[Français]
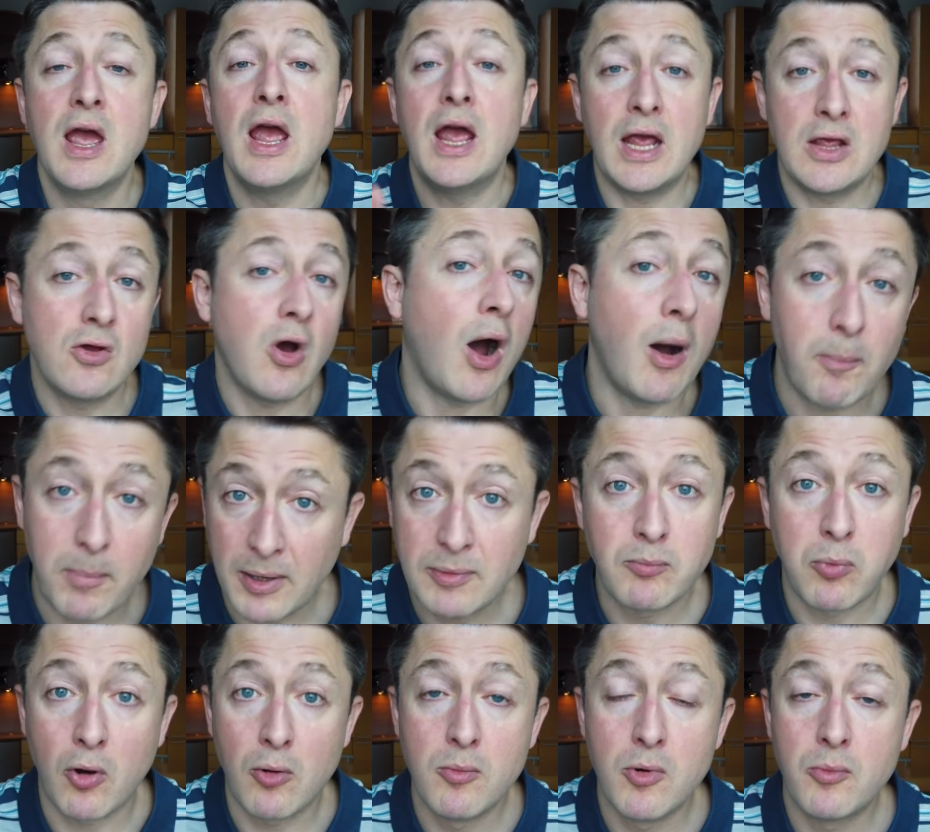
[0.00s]
Et il n'y aura pas de
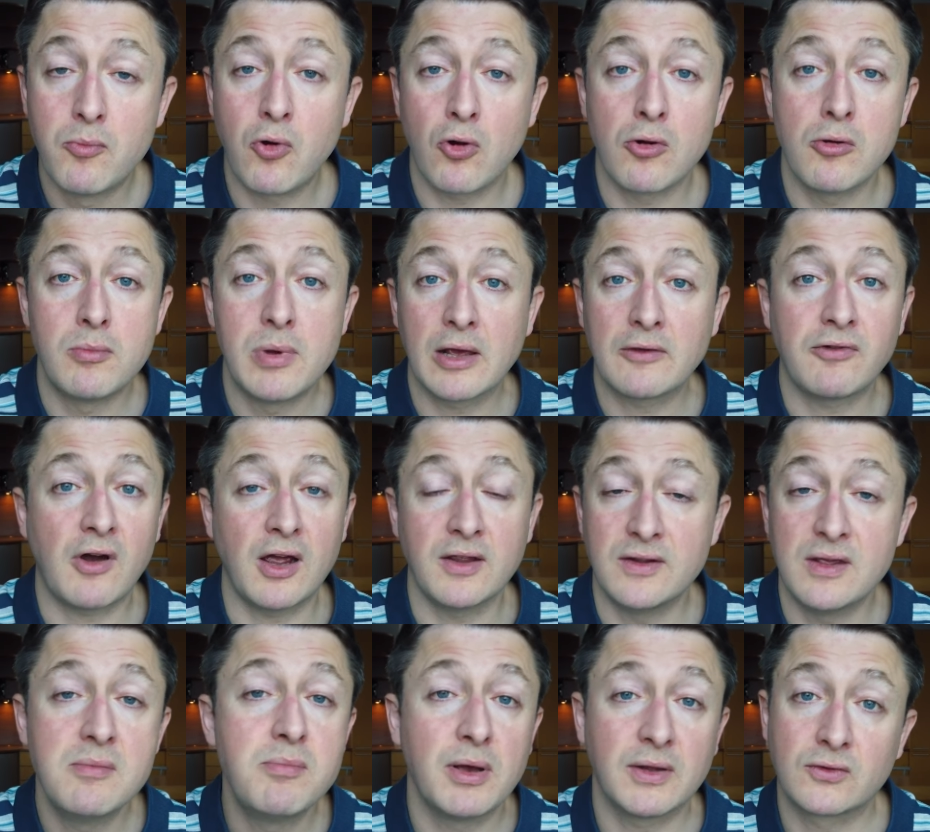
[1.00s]
promo pour le Black
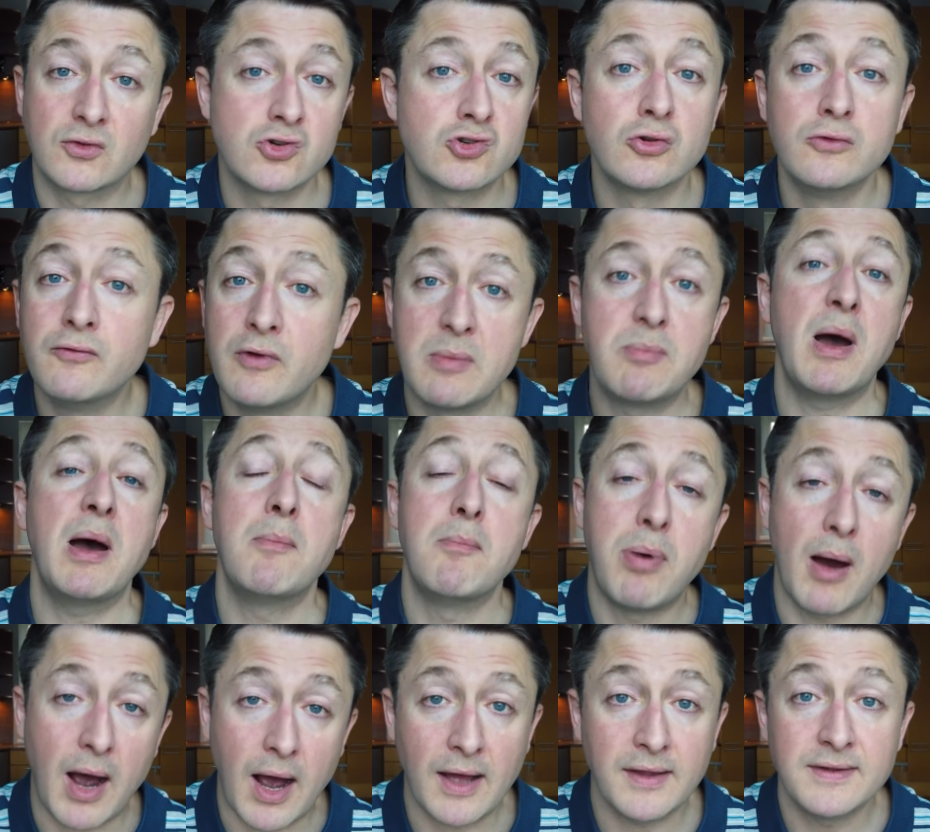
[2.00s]
Friday parce que je ne vais pas
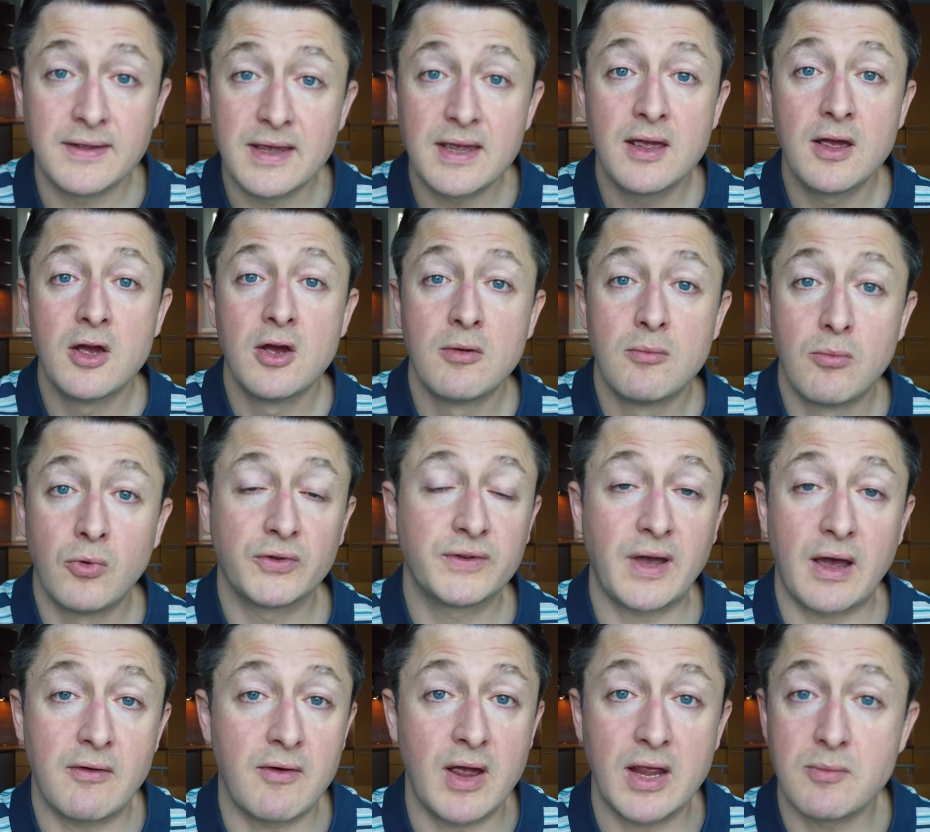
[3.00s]
brader mon
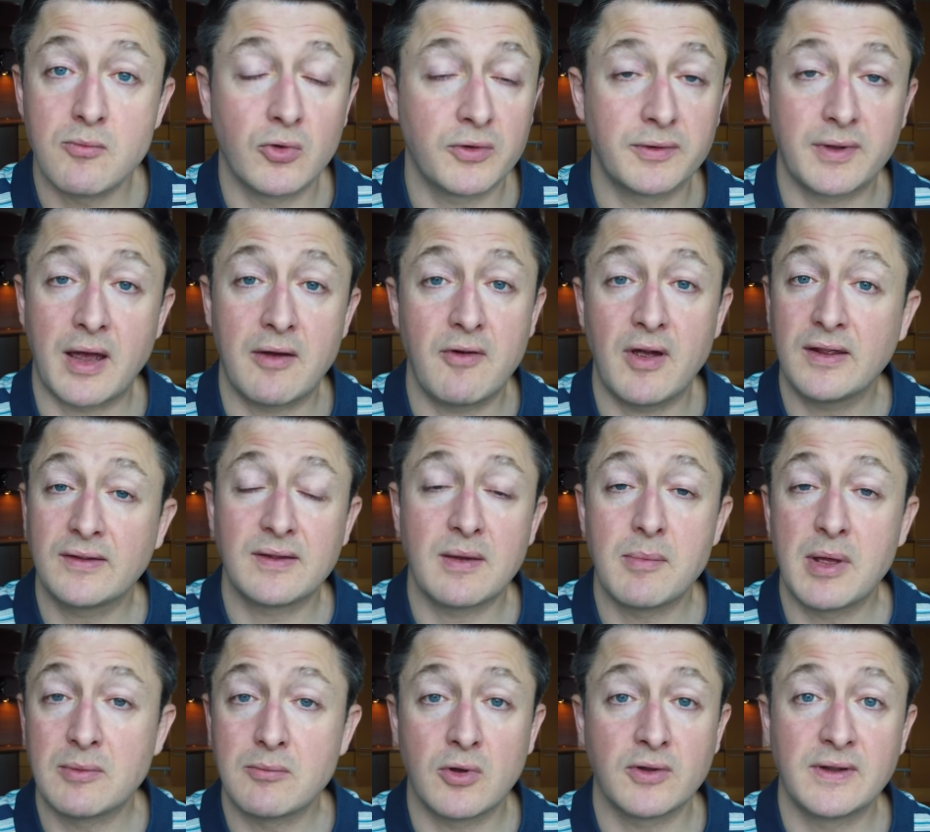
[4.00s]
travail. Mon travail, ça
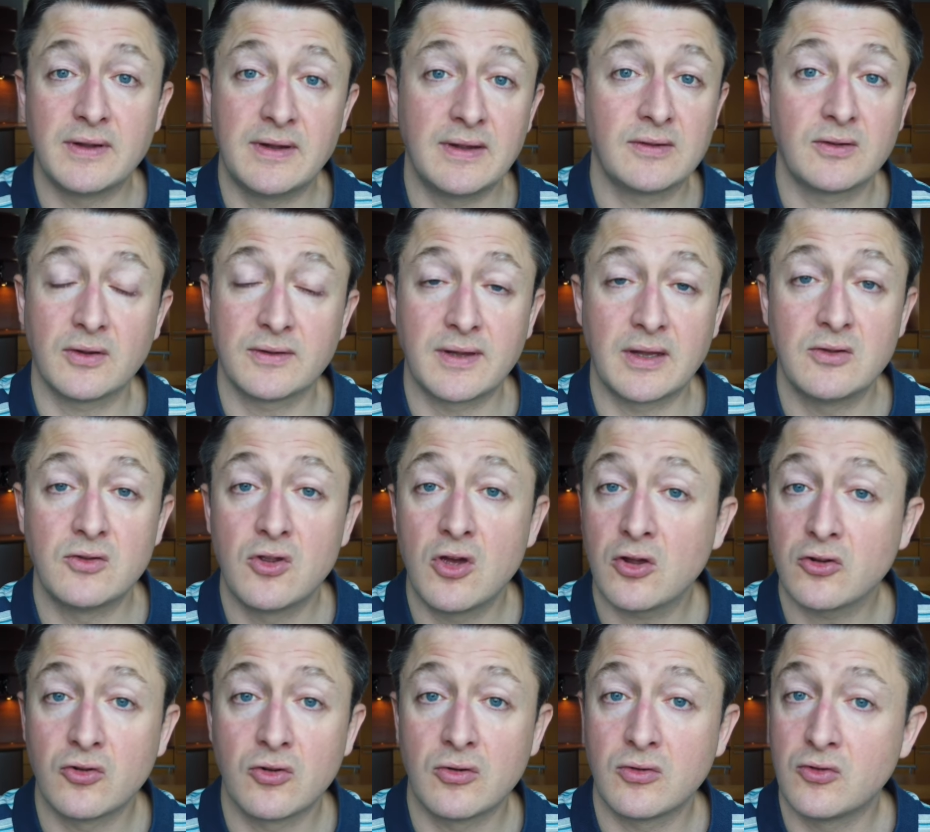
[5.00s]
m'a demandé des centaines
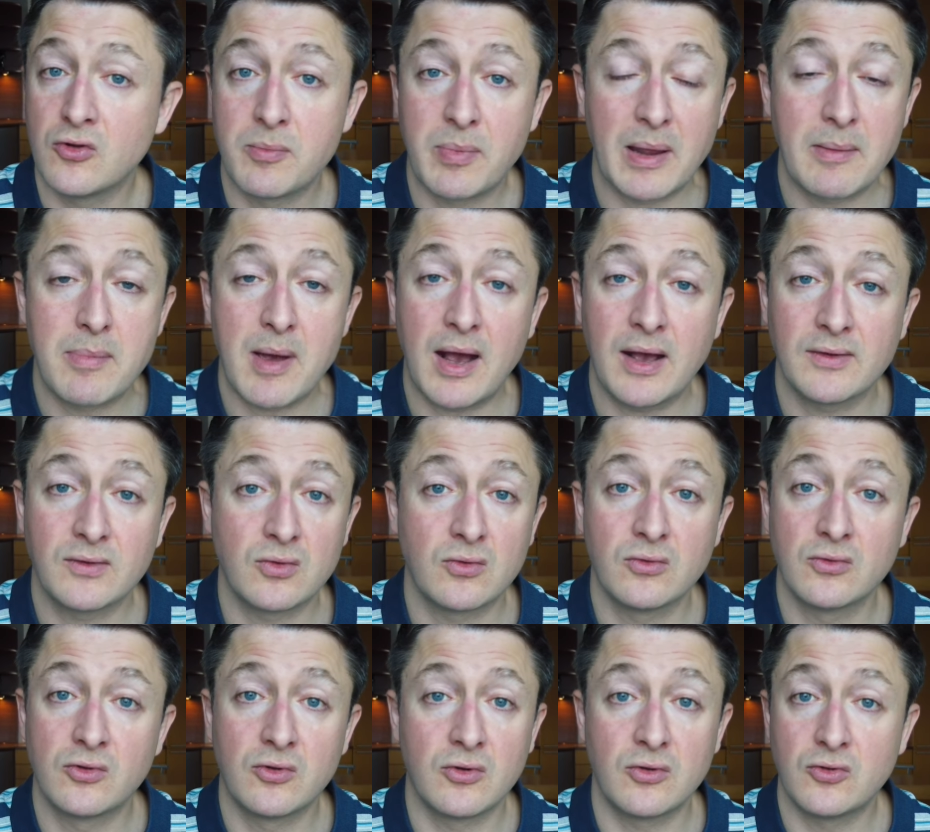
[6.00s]
d'heures de,
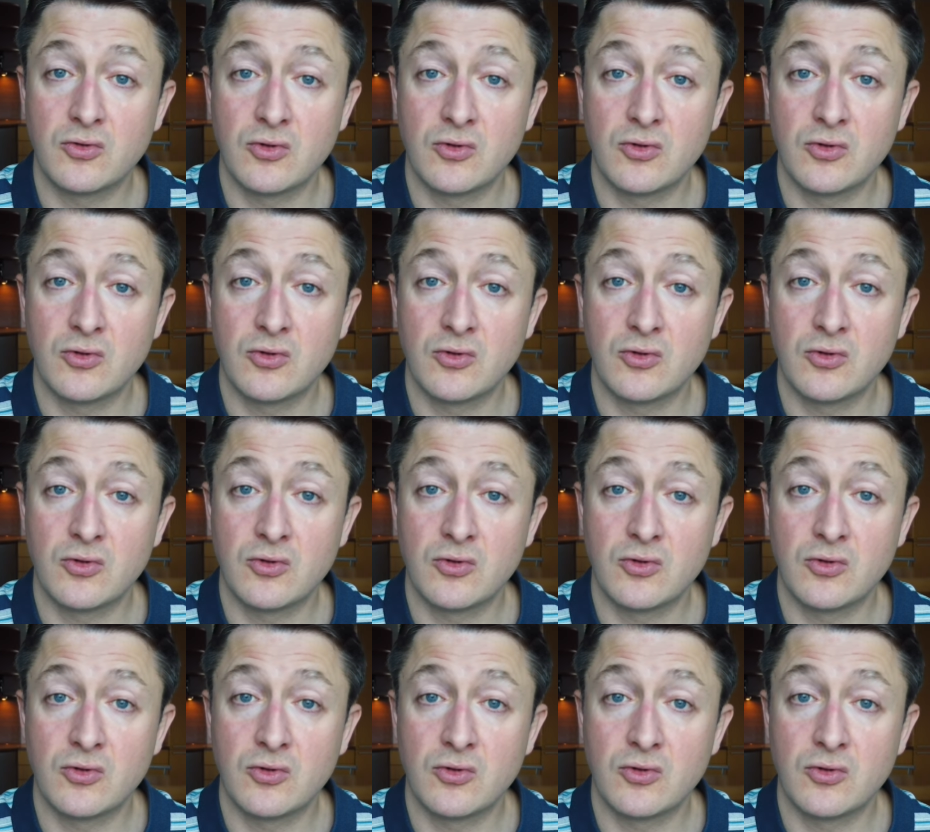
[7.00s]
préparation, de,